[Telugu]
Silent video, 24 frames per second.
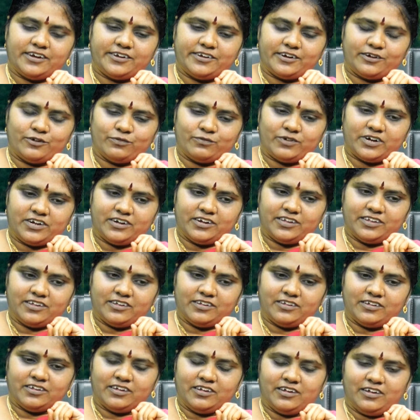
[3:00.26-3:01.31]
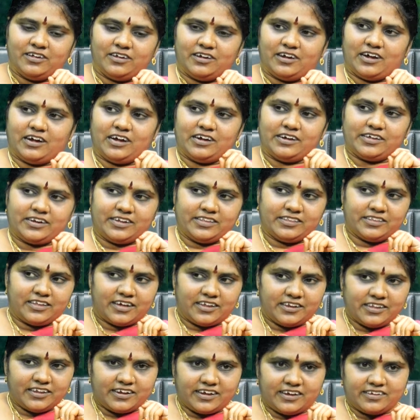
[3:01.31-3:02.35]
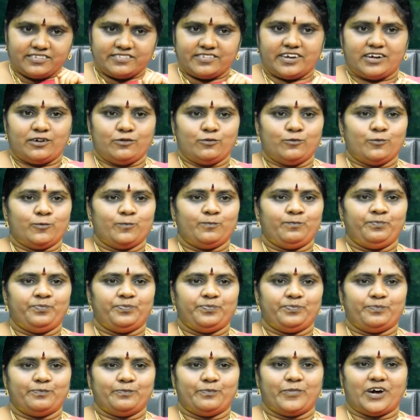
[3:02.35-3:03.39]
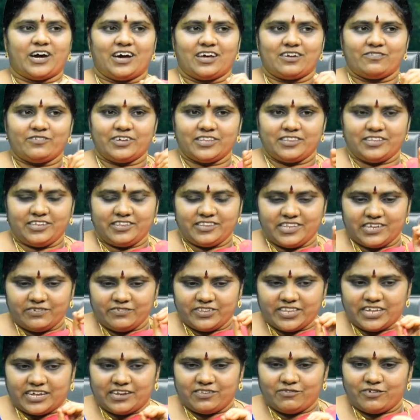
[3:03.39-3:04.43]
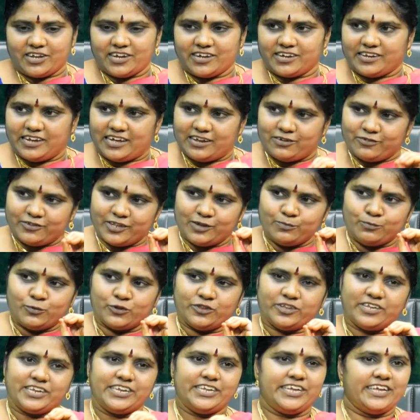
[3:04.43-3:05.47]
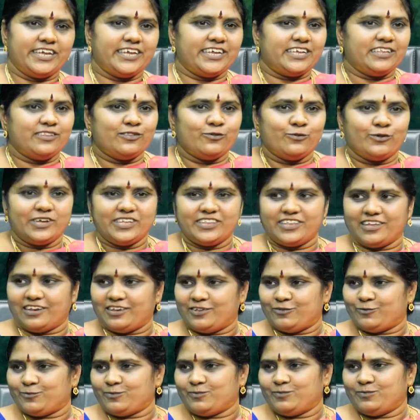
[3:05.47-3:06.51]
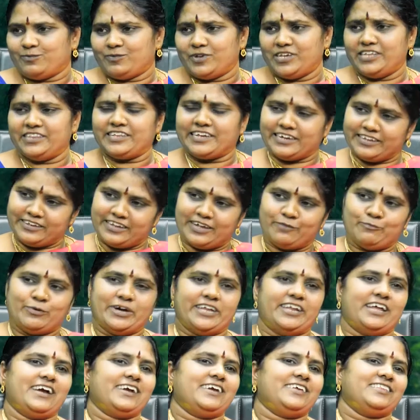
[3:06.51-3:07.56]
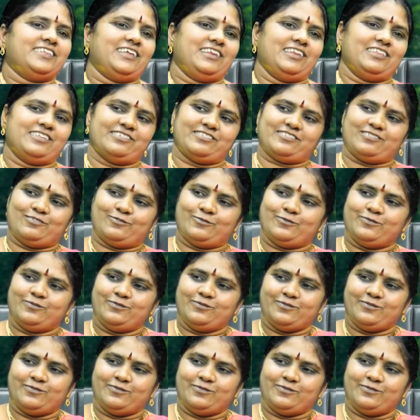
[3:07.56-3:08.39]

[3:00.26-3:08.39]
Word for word: అనేటటువంటి గ్రంథాన్ని రాశాడు పార్వతీదేవి దాని ద్వారా జ్ఞానోదయం పొందని ఏ హిందూకి తెలియదు ఇదికే నమ్మా నాకే తెలియదు అసలు